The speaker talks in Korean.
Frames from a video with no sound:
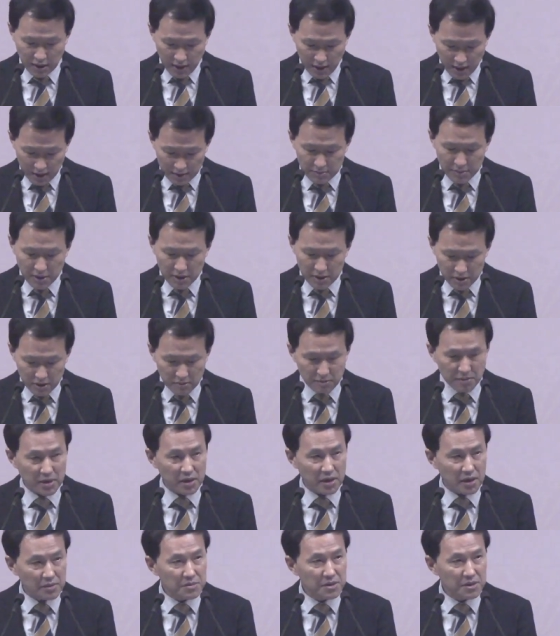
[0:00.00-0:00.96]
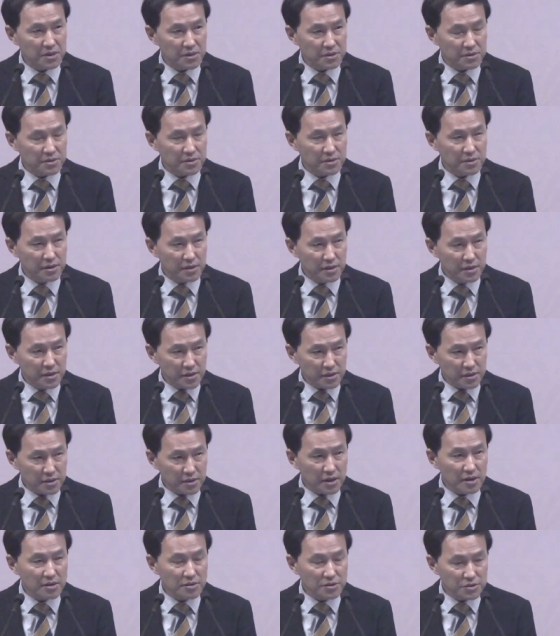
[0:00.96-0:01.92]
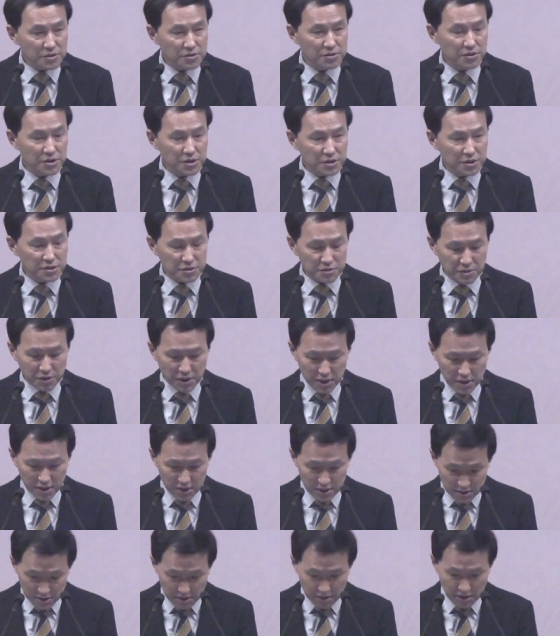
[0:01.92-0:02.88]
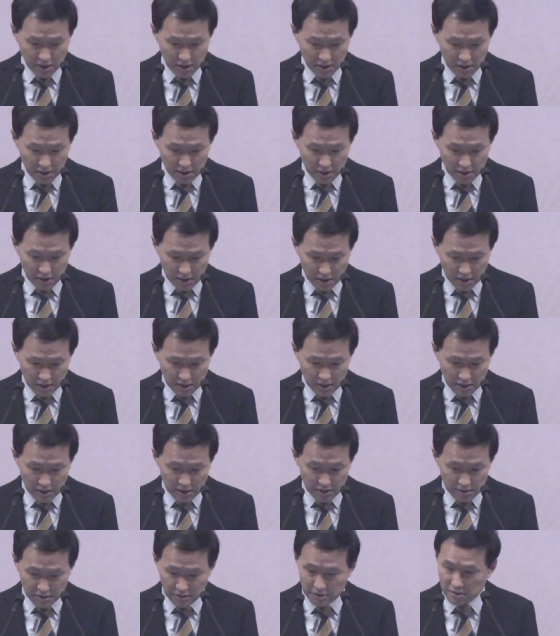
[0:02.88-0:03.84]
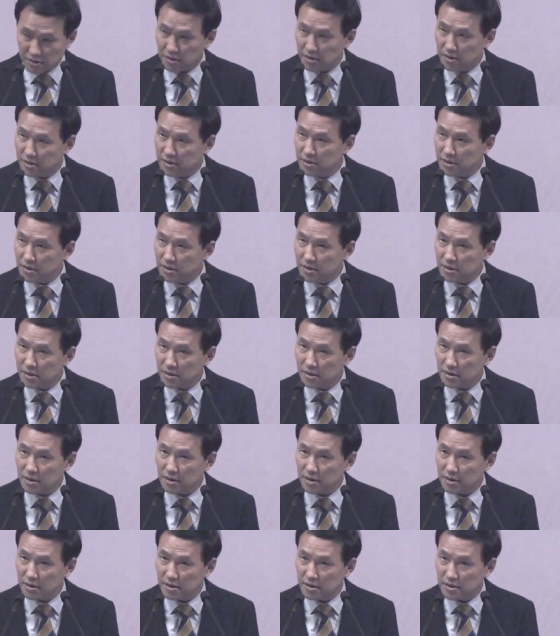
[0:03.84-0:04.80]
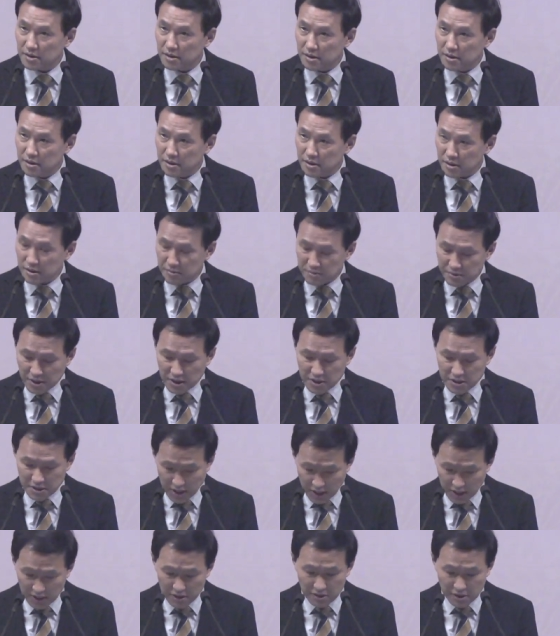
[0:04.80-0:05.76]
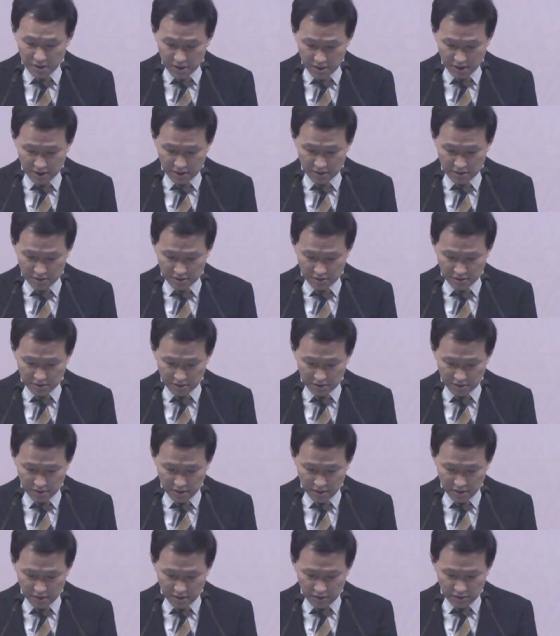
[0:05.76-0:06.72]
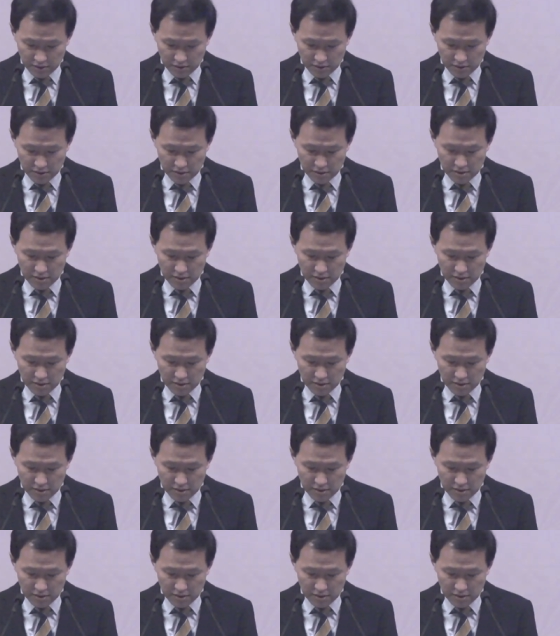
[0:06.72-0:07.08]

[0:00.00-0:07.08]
한마디로 말하면 예수 그리스도의 일대기에 대해서 어, 그분의 사역에 대해서 또